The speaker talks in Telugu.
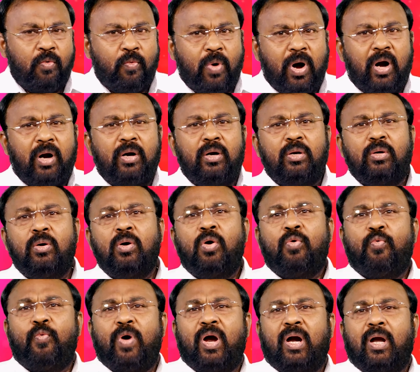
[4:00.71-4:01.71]
వాళ్ళు
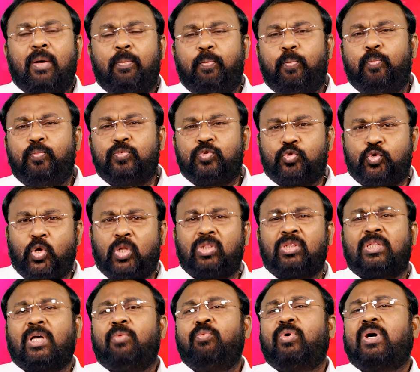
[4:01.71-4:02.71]
వాళ్ళ
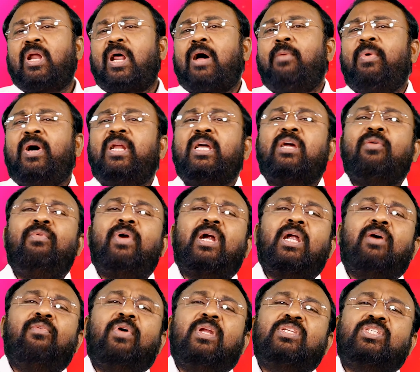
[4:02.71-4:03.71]
సొంత గ్రామానికి
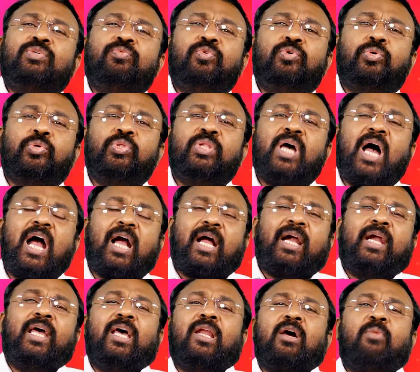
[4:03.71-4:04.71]
వెళ్ళవలసి ఉంటుంది
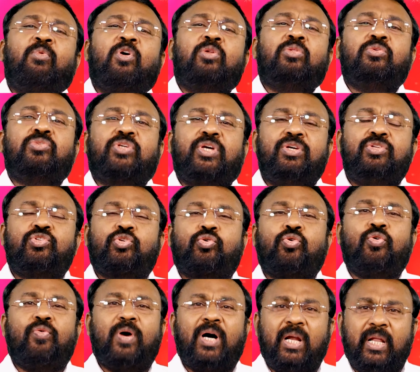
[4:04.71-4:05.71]
అక్కడే నమోదు
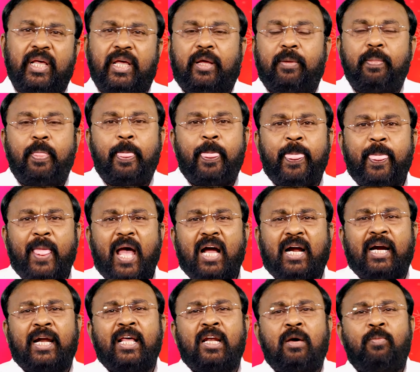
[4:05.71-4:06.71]
చేయించుకోవాలి
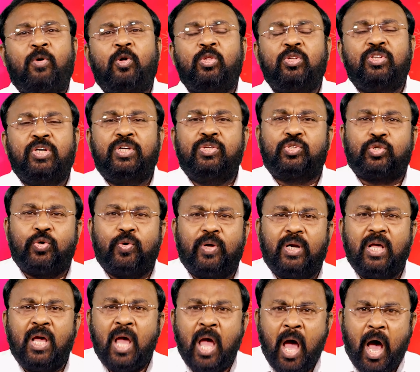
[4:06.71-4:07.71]
అక్కడే నమోదు
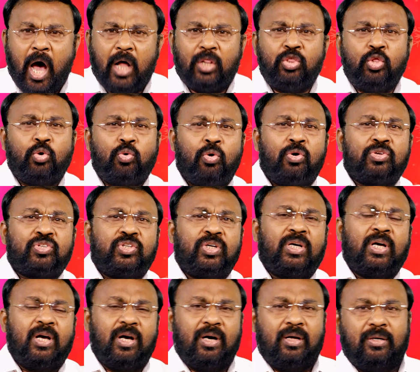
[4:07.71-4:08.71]
చేయించుకోవాలి అందుకోసం
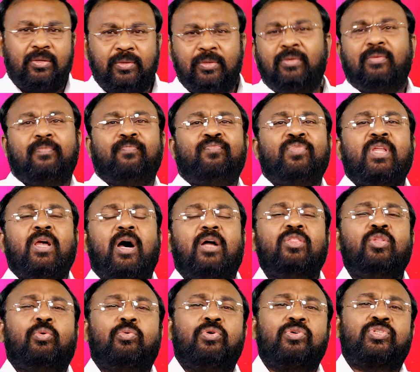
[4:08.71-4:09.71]
గాను
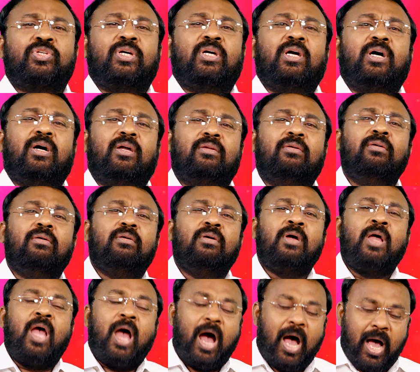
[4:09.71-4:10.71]
అందుకోసం గాను
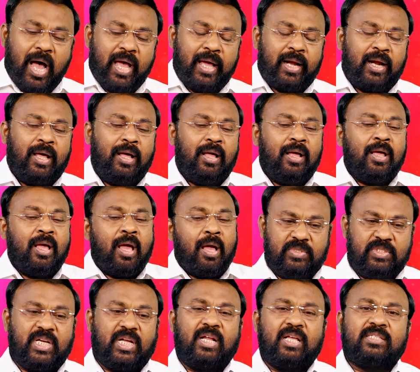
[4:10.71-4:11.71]
ఆయన
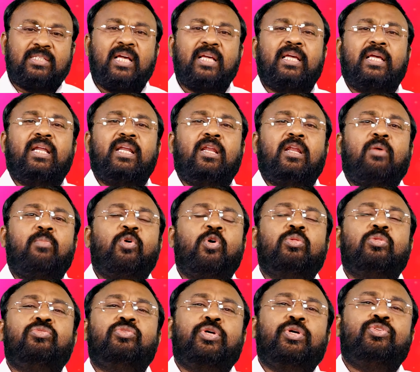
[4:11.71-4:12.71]
జనసంఖ్యని
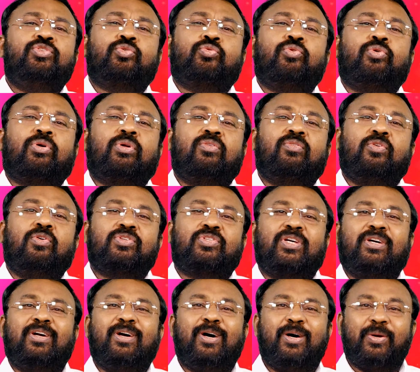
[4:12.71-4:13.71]
నమోదు చేయించుకోవడం
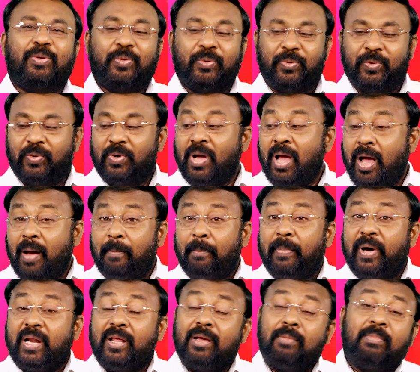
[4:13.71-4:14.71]
కోసం గాను
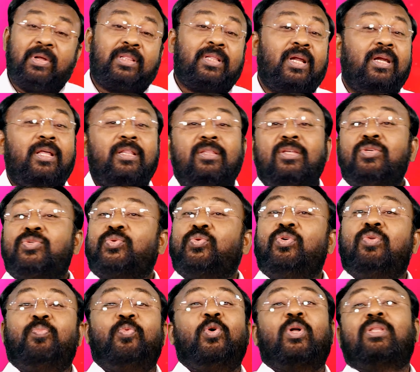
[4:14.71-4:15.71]
మరియమ్మ తల్లిని
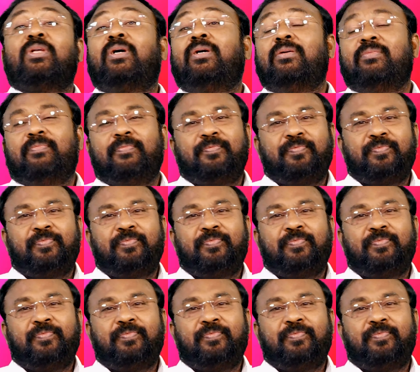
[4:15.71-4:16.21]
తీసుకొని పోతాడు